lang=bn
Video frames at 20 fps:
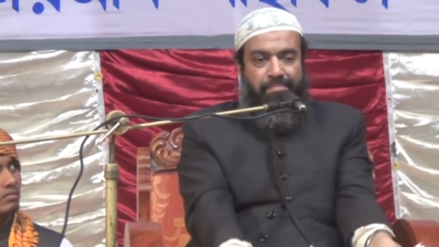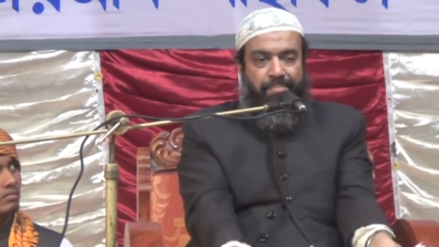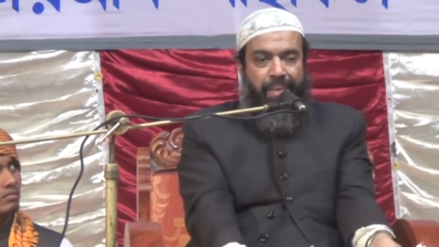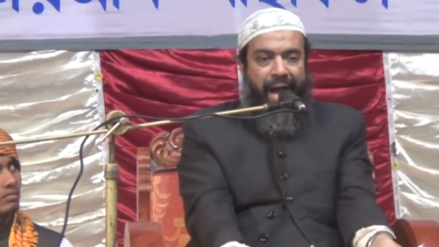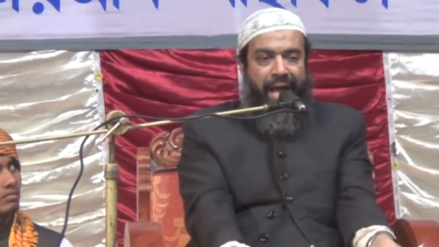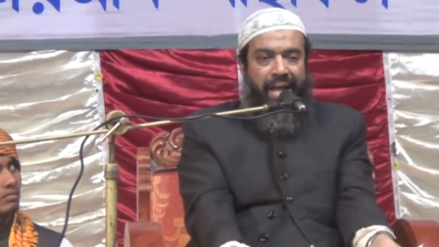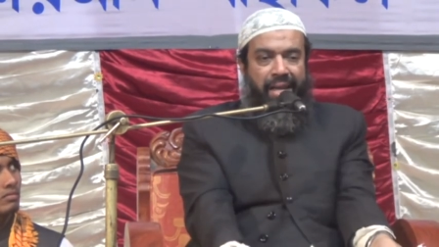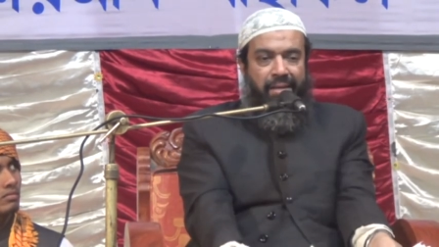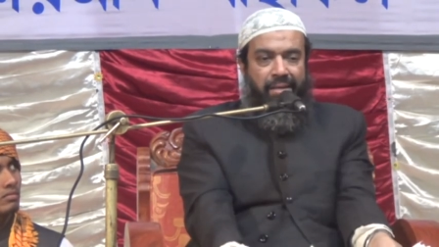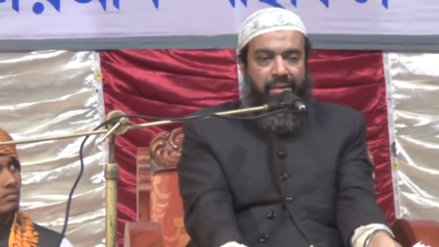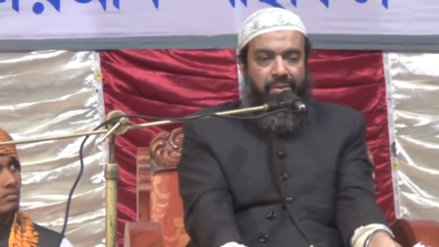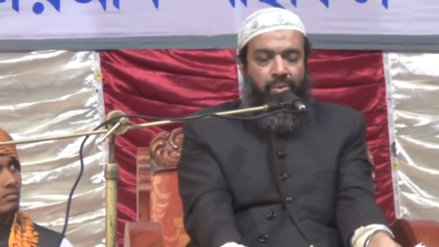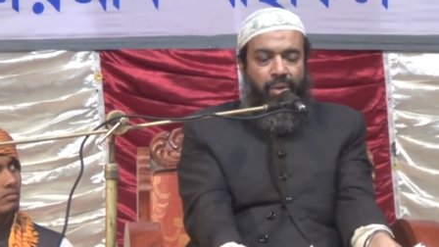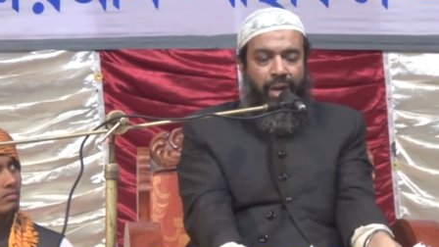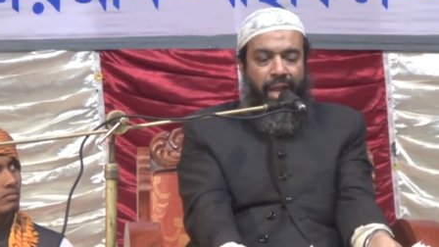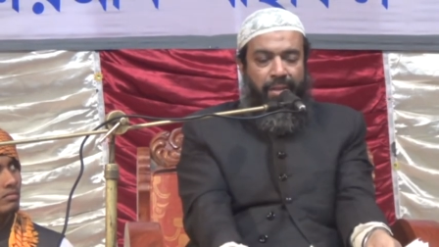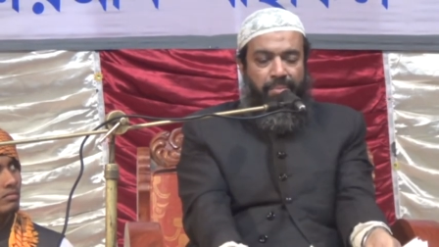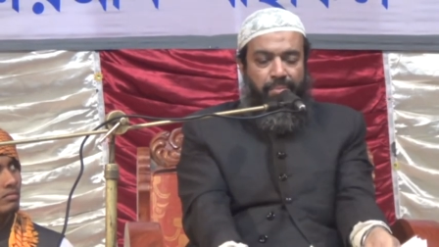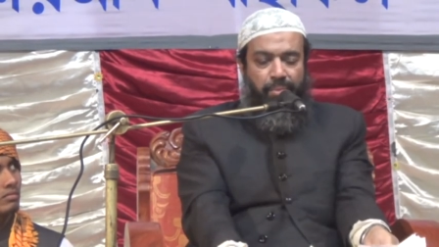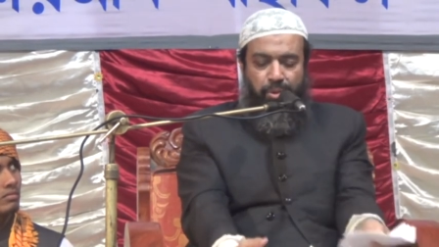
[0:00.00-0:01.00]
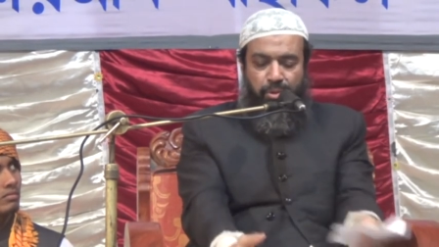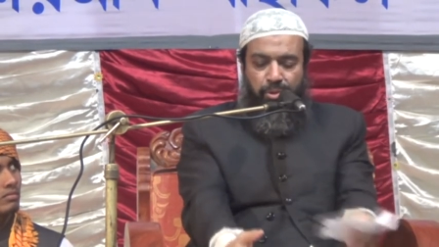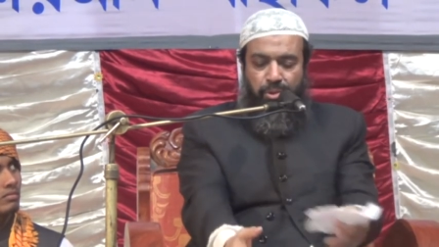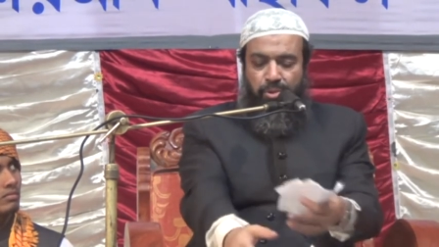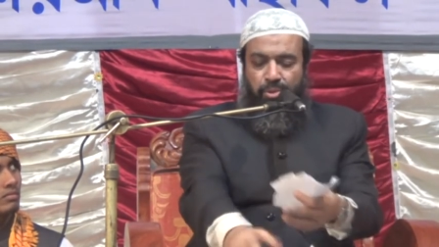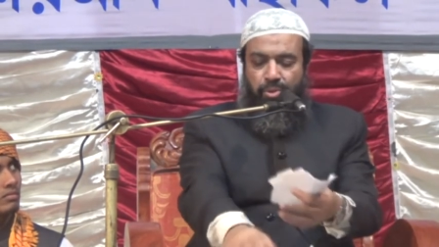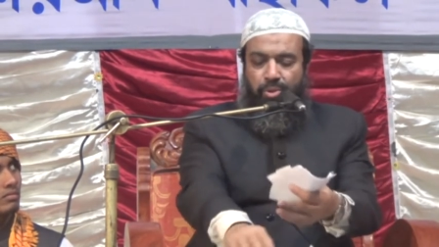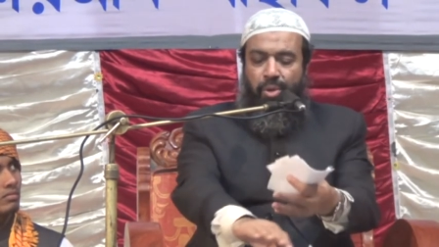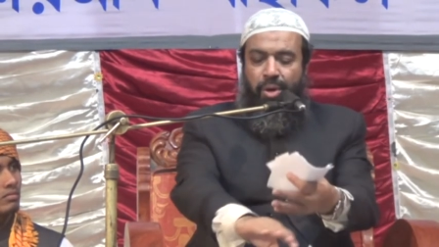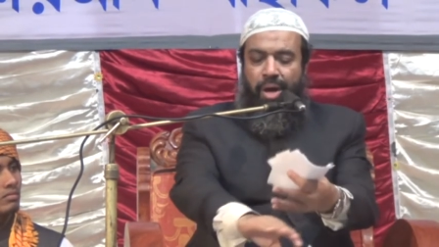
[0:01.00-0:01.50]
পায়ের গোড়ালি
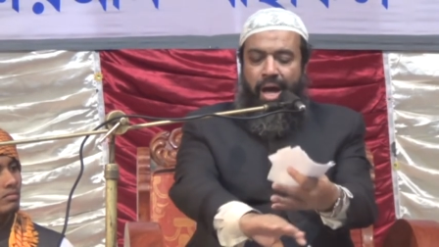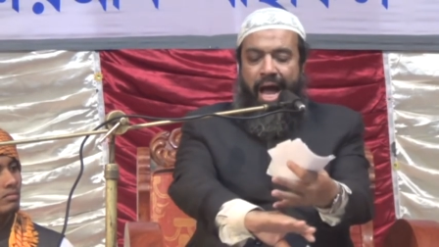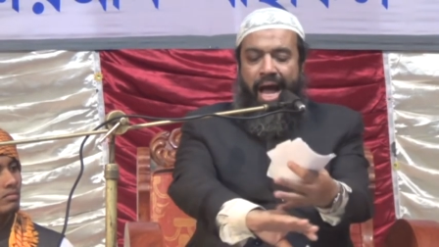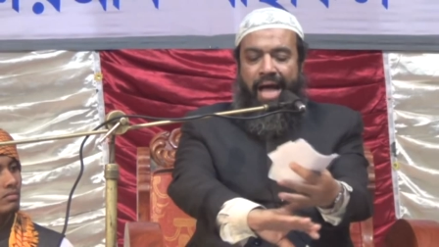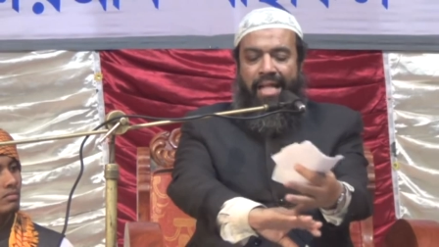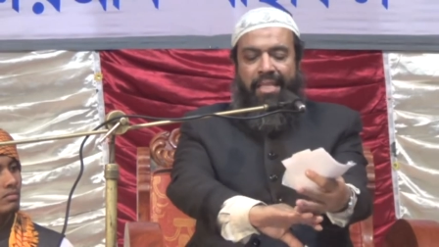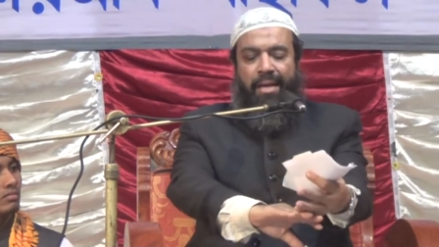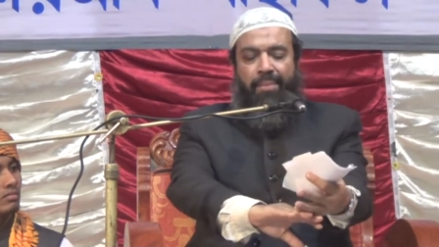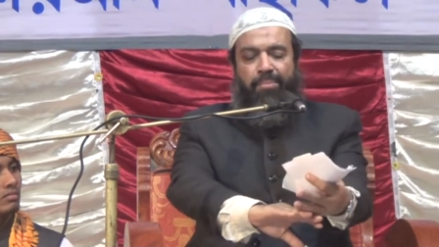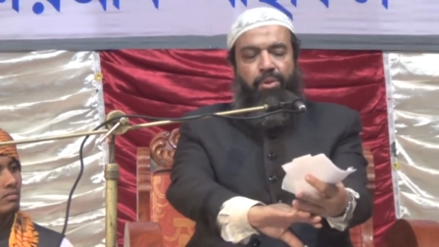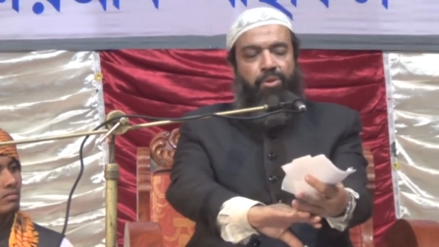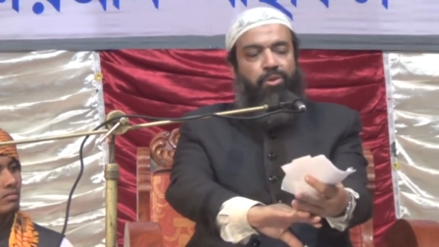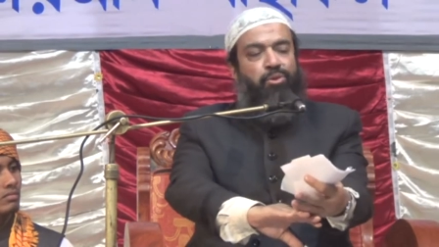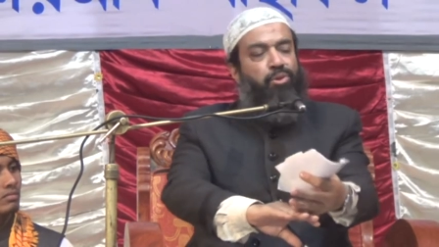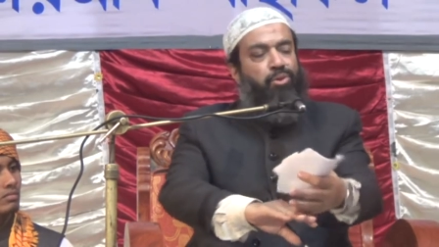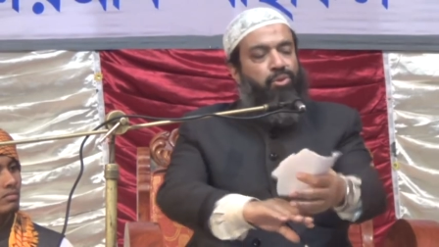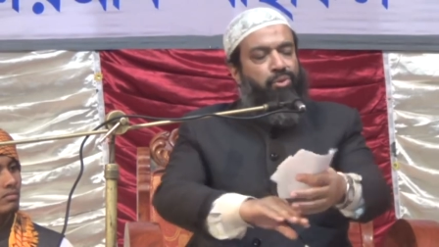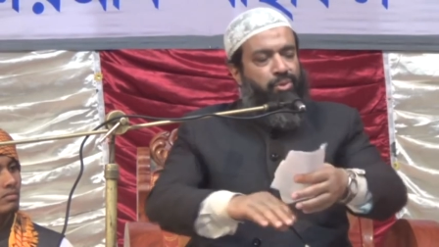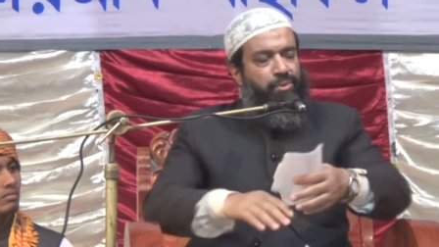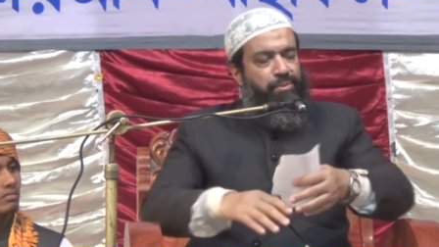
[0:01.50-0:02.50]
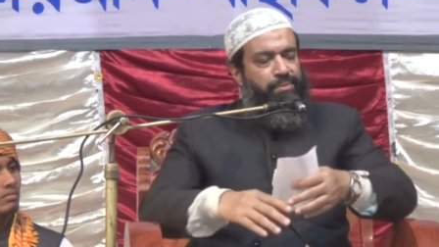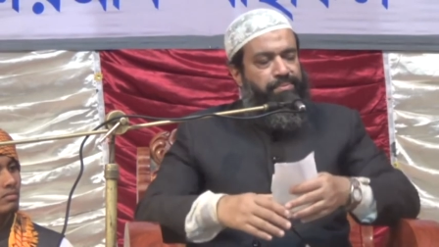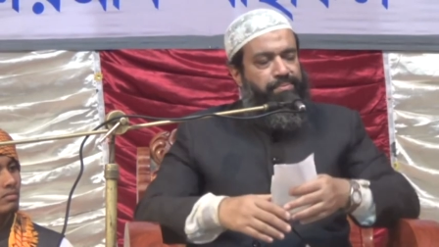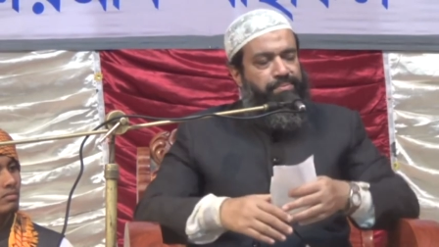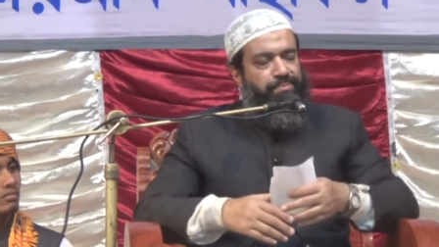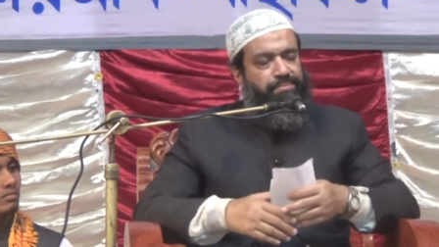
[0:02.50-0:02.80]
পর্যন্ত হাতা পর্যন্ত